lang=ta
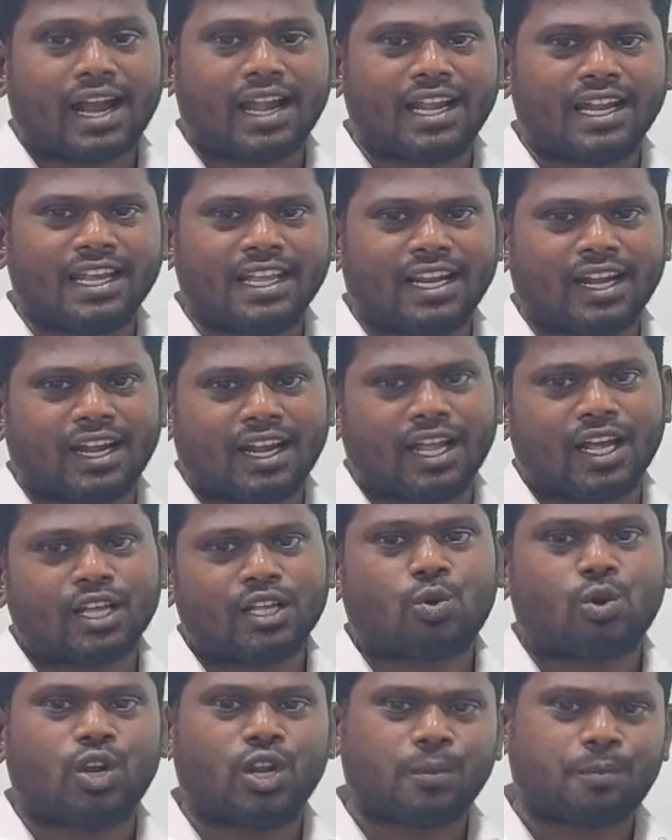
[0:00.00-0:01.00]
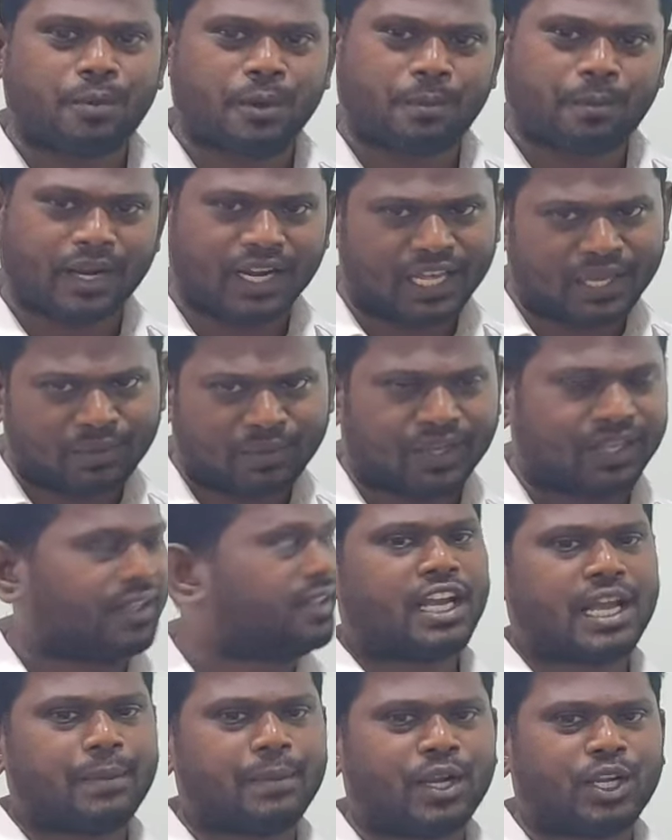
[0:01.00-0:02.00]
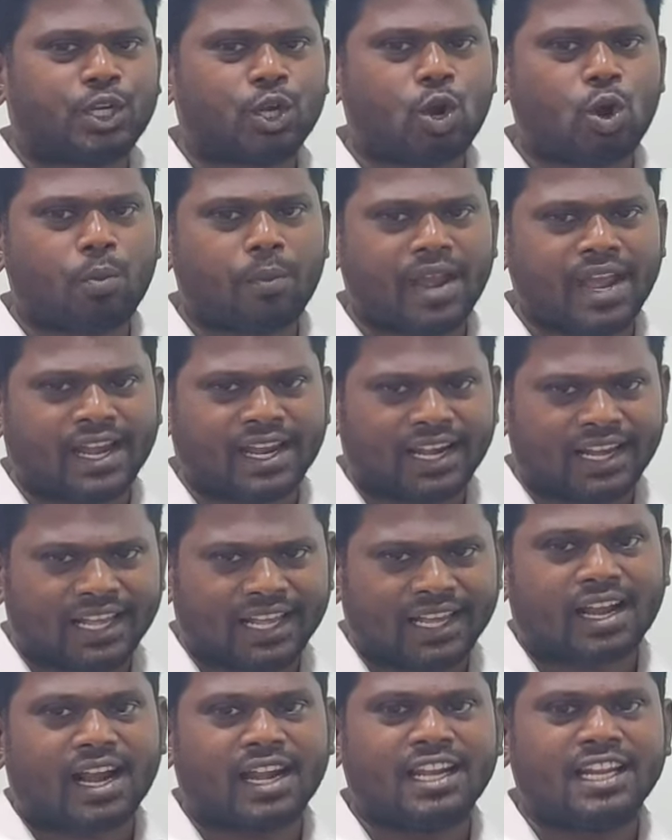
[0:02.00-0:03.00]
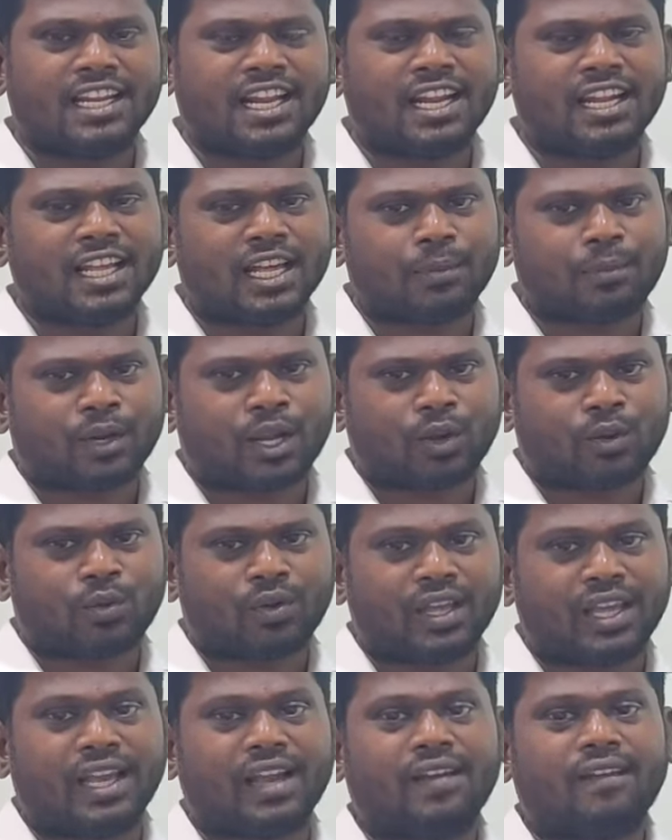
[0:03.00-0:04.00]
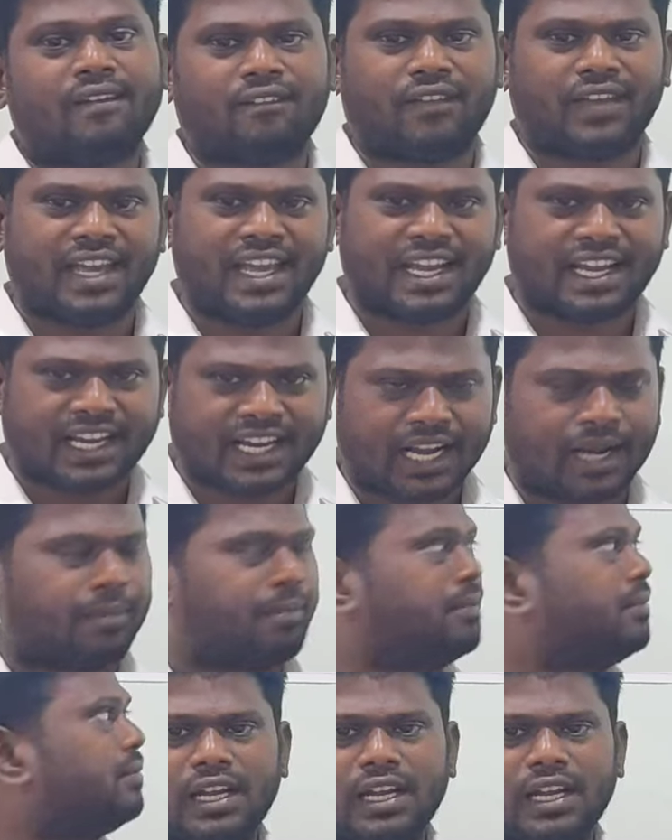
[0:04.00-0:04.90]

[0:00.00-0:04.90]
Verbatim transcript: கல்லீரல்ல கொழுப்பு படிவு ஹெமட்டோ உமேகலி கல்லீரல் ஏற்படக்கூடிய வீக்கம்